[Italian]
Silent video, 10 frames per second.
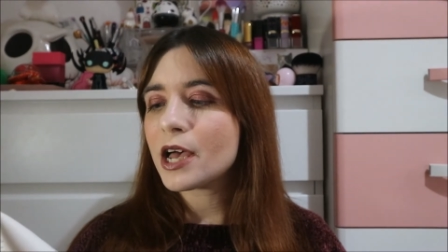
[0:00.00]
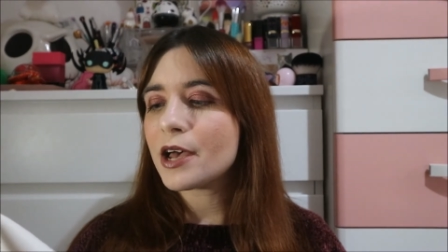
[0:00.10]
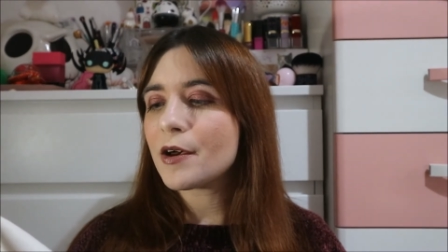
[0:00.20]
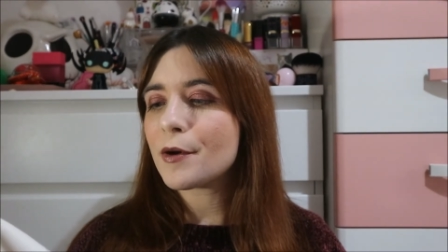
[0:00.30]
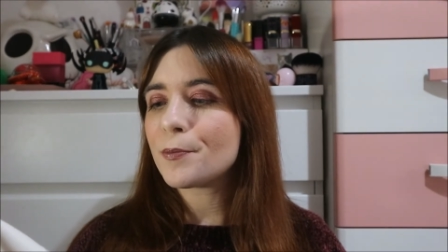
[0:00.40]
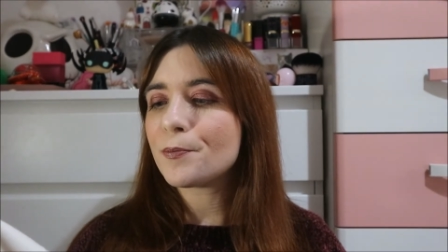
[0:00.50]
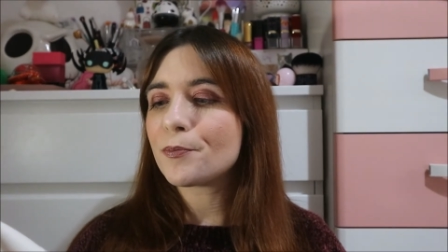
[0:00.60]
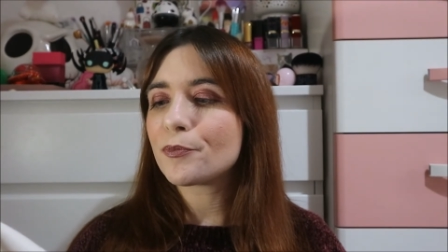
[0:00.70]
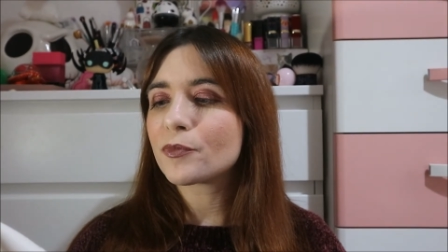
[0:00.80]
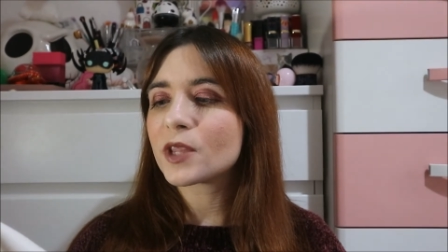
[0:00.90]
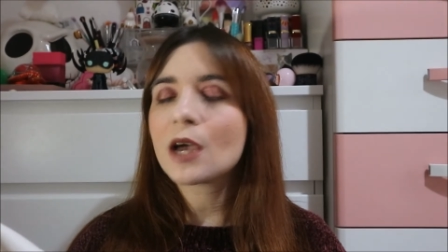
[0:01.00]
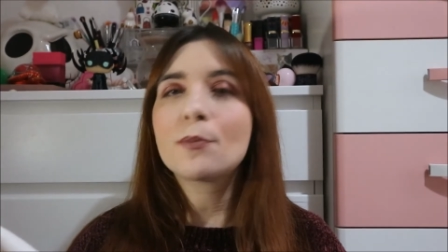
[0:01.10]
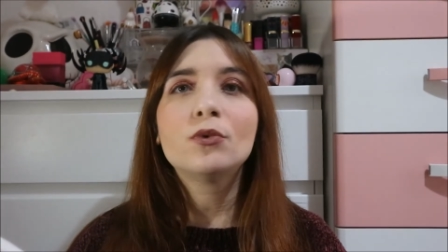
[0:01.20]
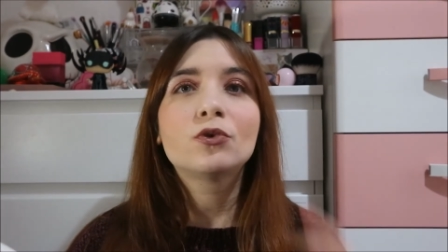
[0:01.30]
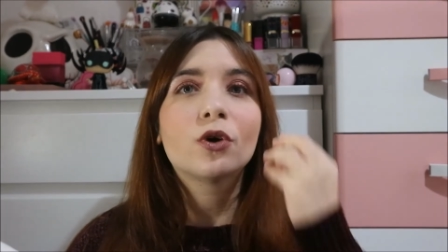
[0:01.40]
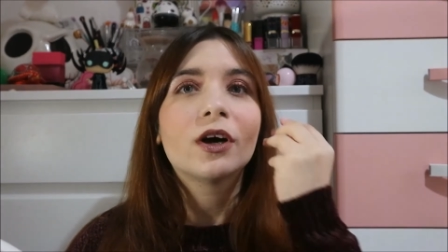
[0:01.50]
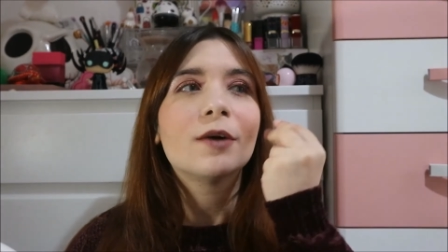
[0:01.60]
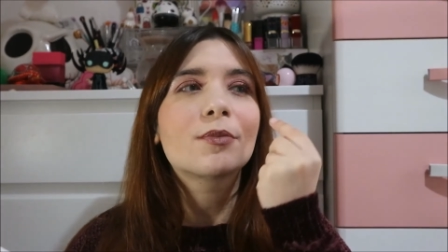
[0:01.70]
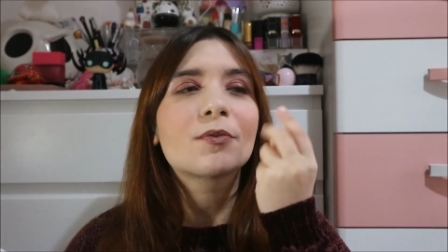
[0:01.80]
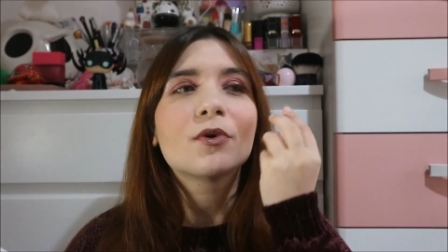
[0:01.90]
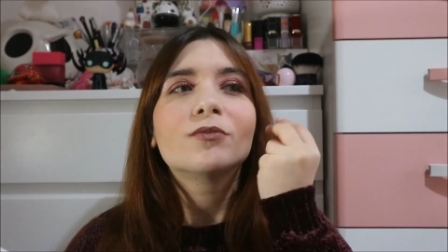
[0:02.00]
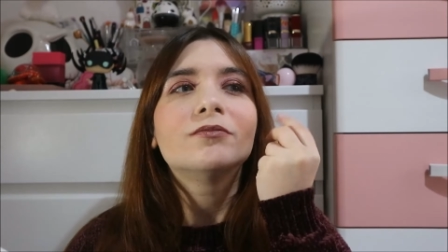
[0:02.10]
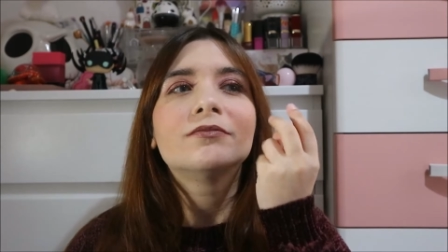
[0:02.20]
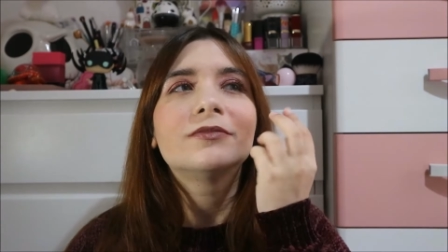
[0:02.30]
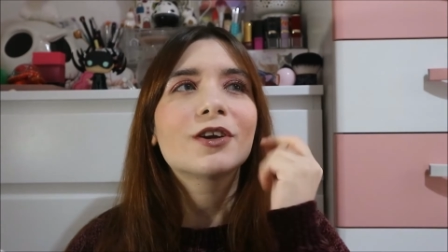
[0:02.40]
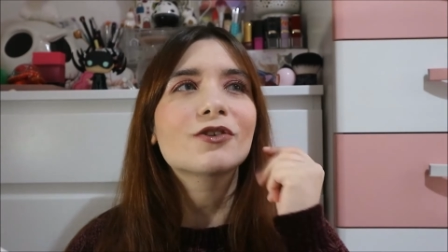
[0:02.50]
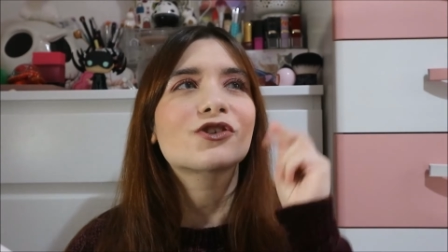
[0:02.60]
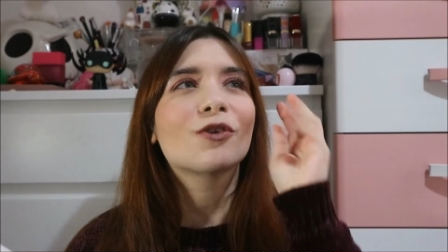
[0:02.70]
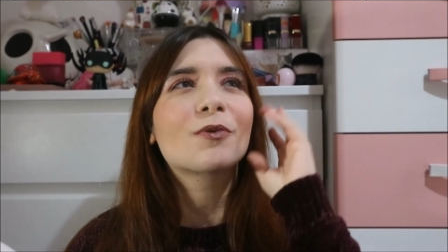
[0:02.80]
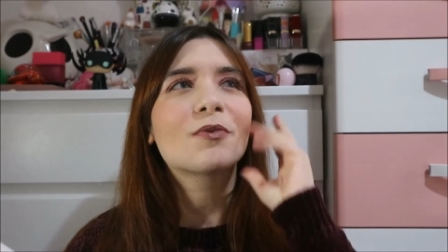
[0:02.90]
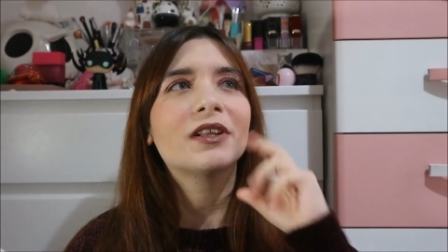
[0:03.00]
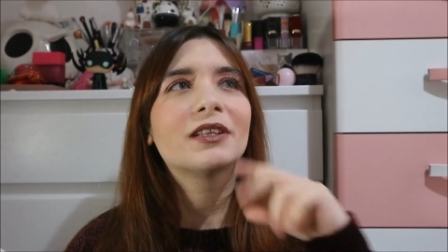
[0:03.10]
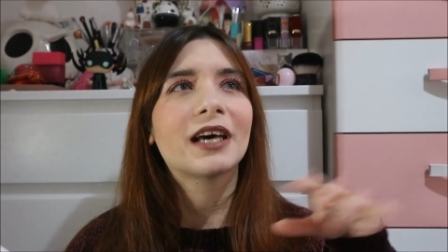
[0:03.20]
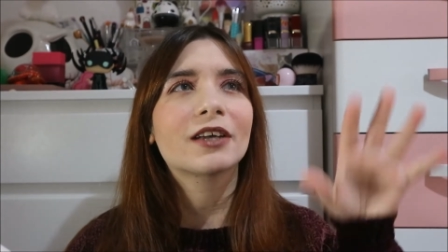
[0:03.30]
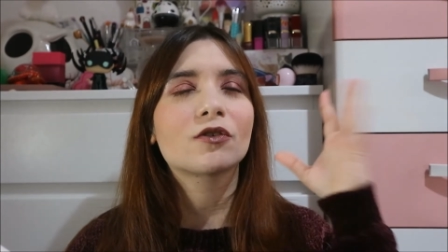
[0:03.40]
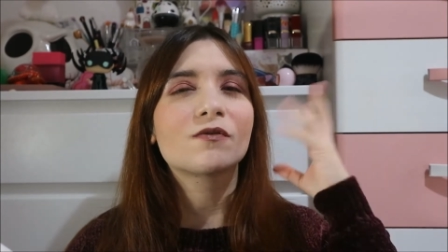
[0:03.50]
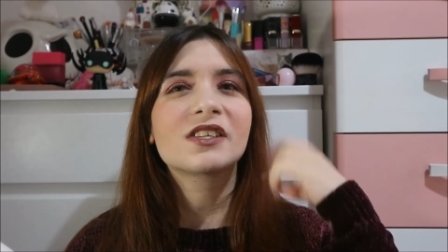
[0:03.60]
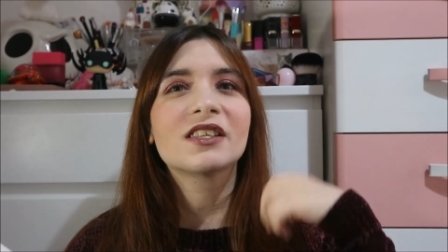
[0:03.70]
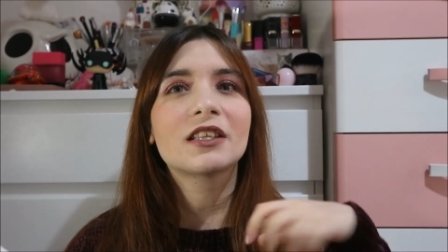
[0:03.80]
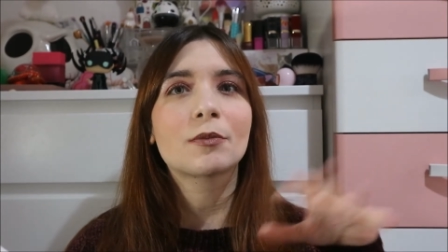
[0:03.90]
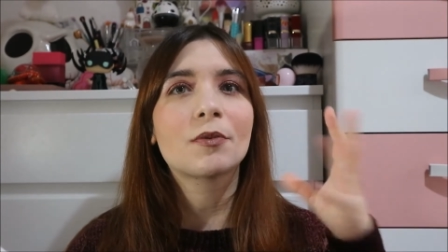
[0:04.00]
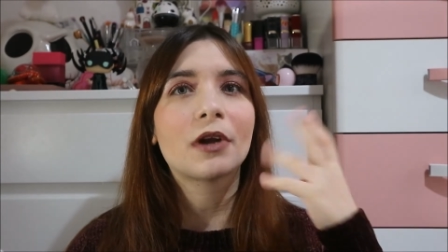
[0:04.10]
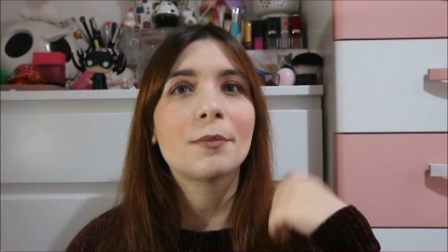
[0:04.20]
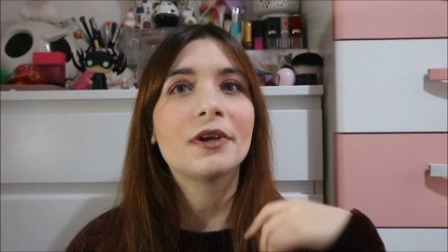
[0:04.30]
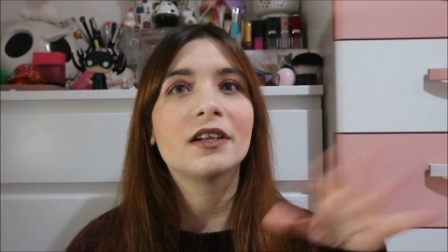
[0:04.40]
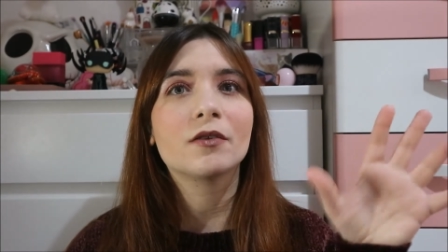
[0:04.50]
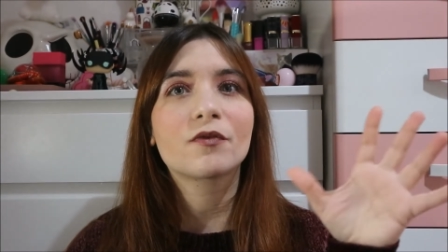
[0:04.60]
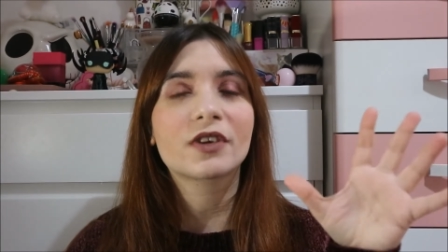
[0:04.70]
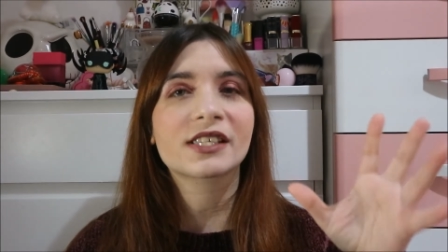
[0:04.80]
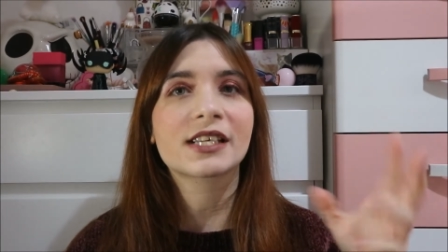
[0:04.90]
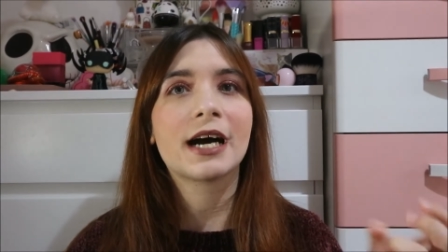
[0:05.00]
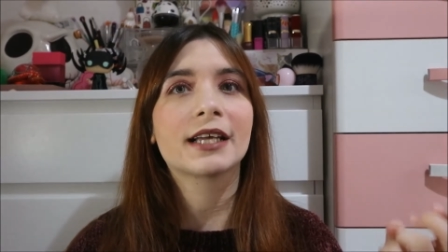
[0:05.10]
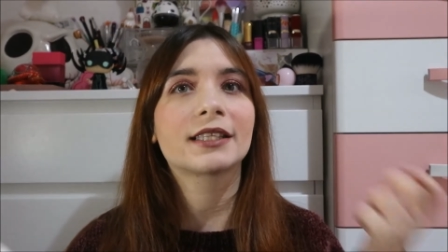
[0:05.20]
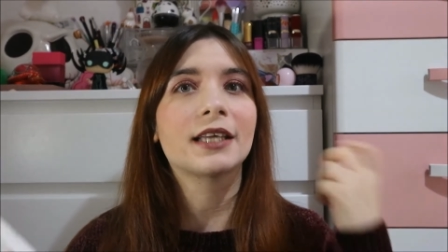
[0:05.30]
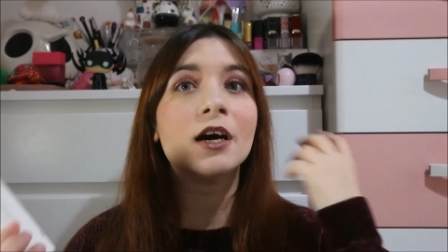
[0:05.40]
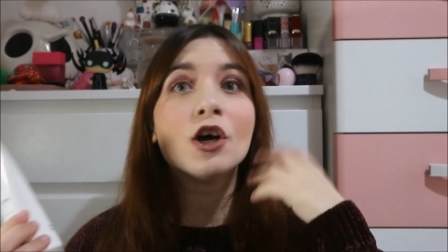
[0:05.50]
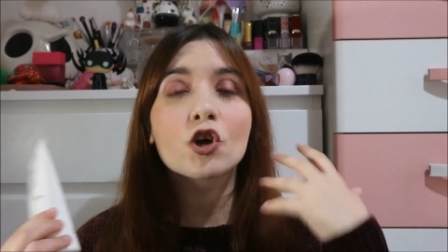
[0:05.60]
ehm, e appunto è proprio, non lo so, proprio altato, vi sentite proprio la pelle rinfrescata,